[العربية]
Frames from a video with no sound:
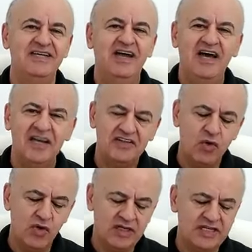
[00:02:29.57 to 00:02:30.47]
على
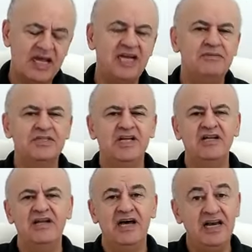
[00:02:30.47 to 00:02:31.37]
ضوء كلمه
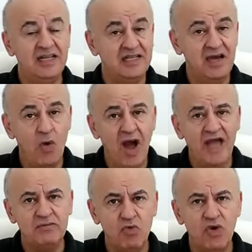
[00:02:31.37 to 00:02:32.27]
الله التي هي
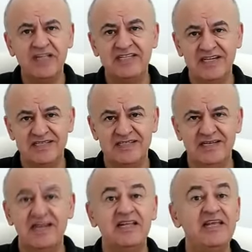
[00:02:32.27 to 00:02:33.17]
وحي مقدس
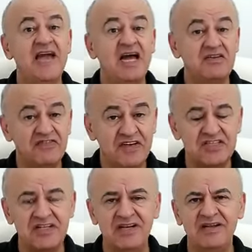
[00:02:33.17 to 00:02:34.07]
التي هي
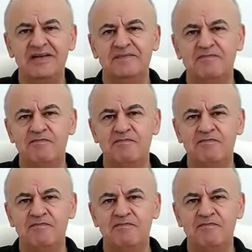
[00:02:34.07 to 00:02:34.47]
انفاس الله.